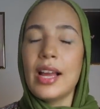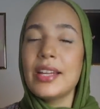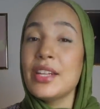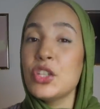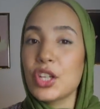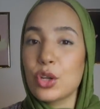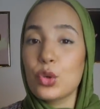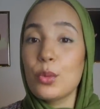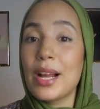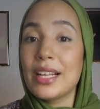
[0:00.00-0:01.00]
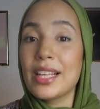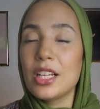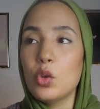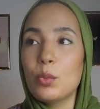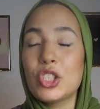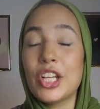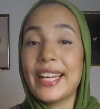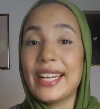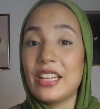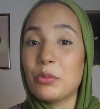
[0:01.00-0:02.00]
انني نشارككم احداث اليوم هما
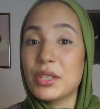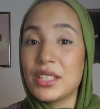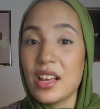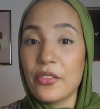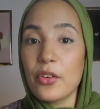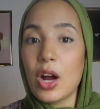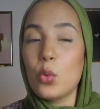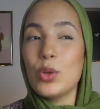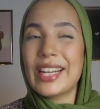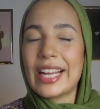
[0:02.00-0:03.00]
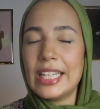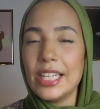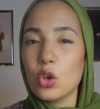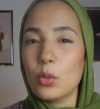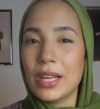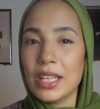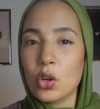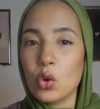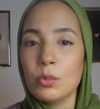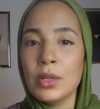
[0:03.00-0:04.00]
جريئين بزاف او لا نخليكم
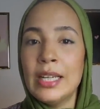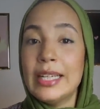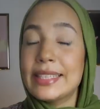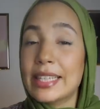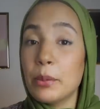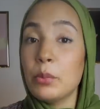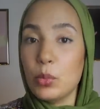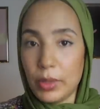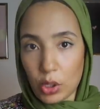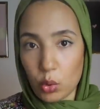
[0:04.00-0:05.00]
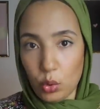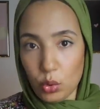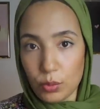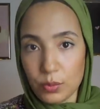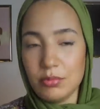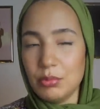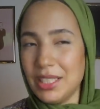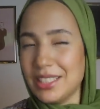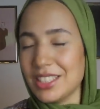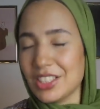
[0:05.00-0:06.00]
انكم تكملوا من عقولكم من
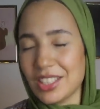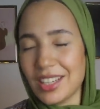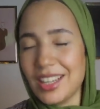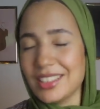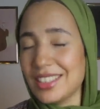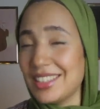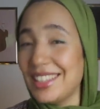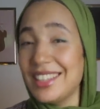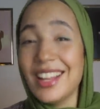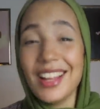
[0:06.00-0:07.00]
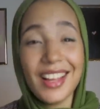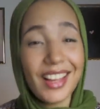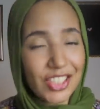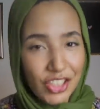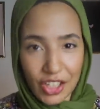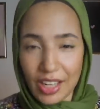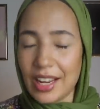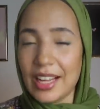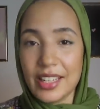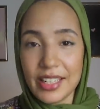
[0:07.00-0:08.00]
حيتاج صراحه لا اتجرأ
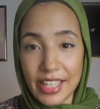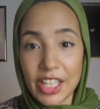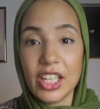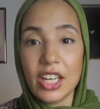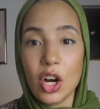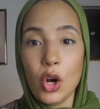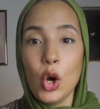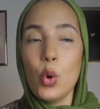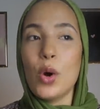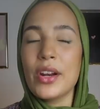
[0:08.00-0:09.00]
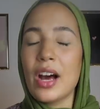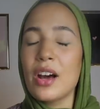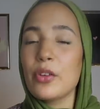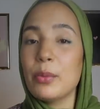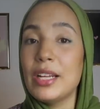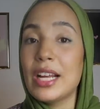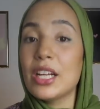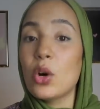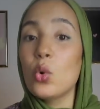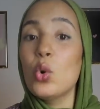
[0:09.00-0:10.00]
انني نحكيها وانا عارفه بلي
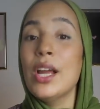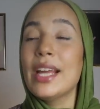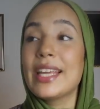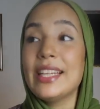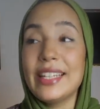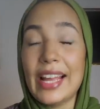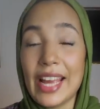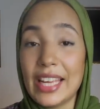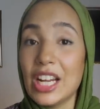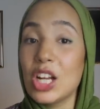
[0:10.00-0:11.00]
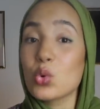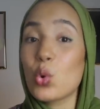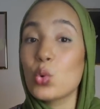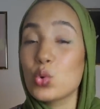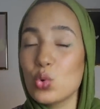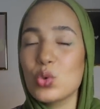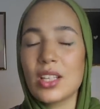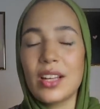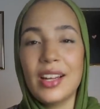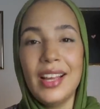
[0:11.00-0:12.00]
انه كاينين عائلات
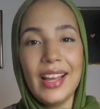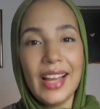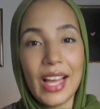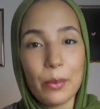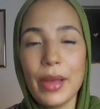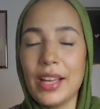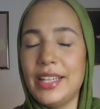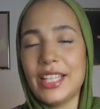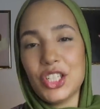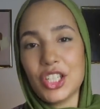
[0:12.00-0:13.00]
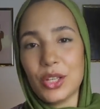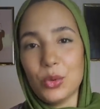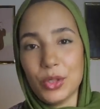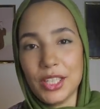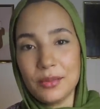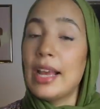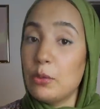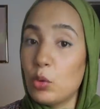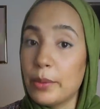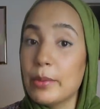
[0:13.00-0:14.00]
وخصوصا اباء اللي كيشاهدوني
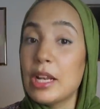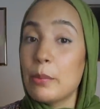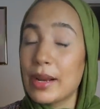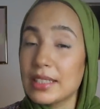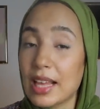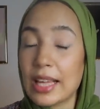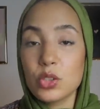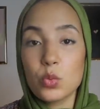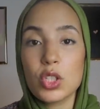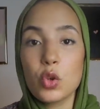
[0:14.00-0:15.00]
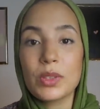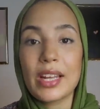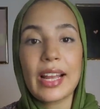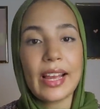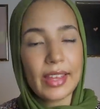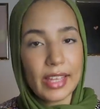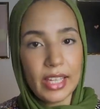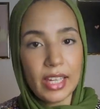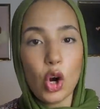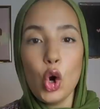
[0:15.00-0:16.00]
المهم المغزى غادي نوصلو بطريقه
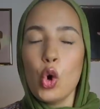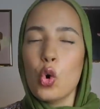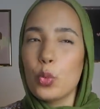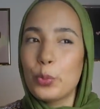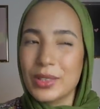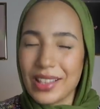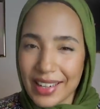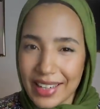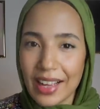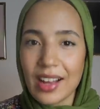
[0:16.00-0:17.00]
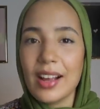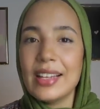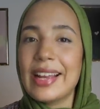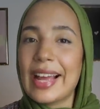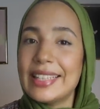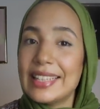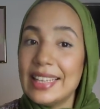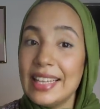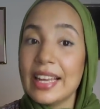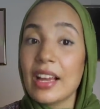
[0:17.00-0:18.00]
ذكيه وبطريقه اللي غادي
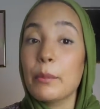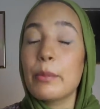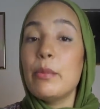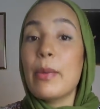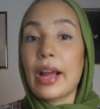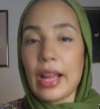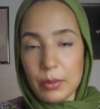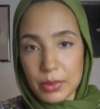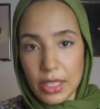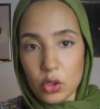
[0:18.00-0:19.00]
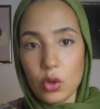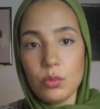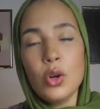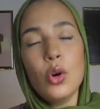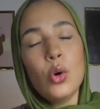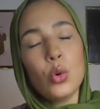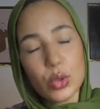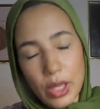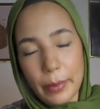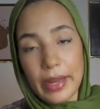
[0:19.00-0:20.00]
تليق بالمقام ديالكم
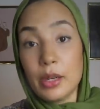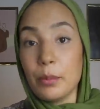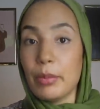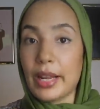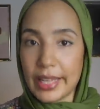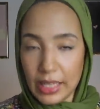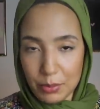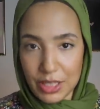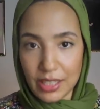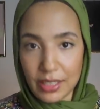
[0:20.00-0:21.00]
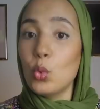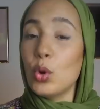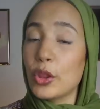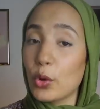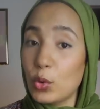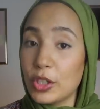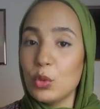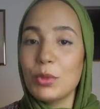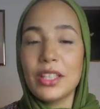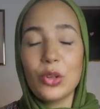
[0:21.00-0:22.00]
وطبعا بالقيم ديالي
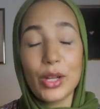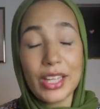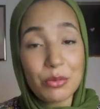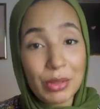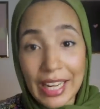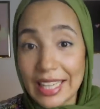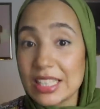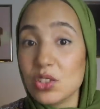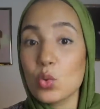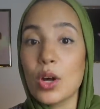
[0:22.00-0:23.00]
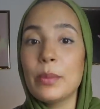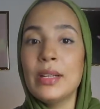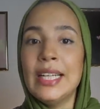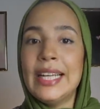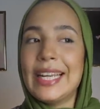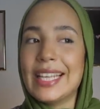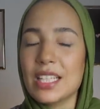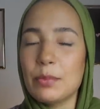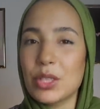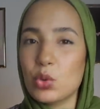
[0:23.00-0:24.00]
واعذروني وما ديروهاش مني قلت الصواب
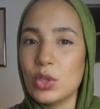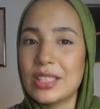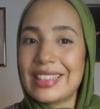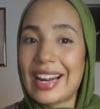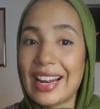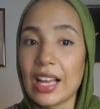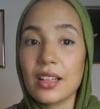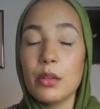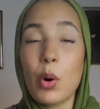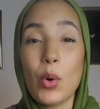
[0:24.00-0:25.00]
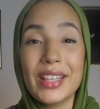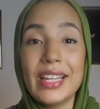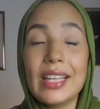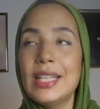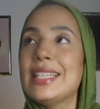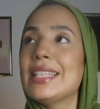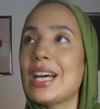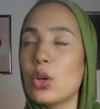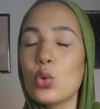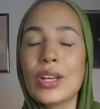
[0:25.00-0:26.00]
اذا سمعتوني تطرقت المواضيع اللي
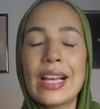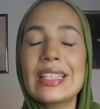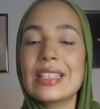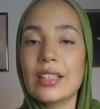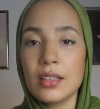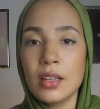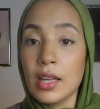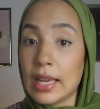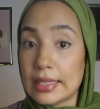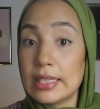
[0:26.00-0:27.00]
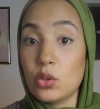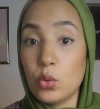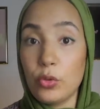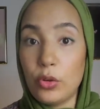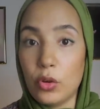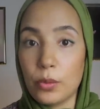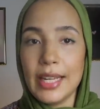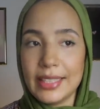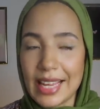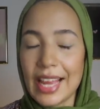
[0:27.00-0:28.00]
ضروري اصلا خصنا ندوي فيهم
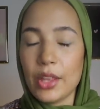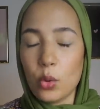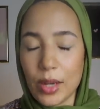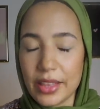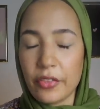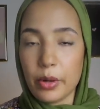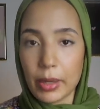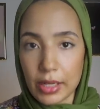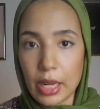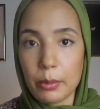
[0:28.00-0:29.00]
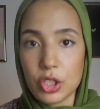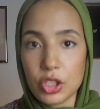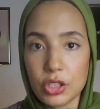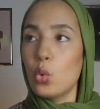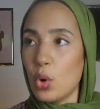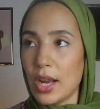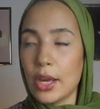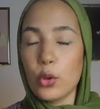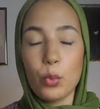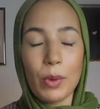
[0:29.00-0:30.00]
حيت هذا هو هدف البرنامج
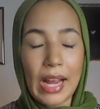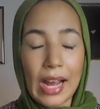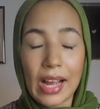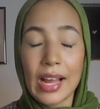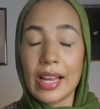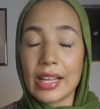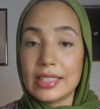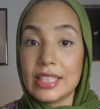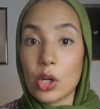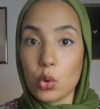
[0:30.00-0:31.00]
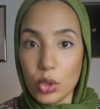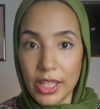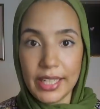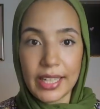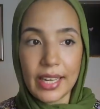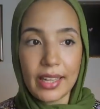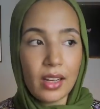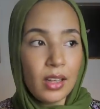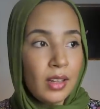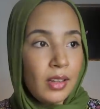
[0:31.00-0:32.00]
وهذا هما الحقائق نتاع كل حكايه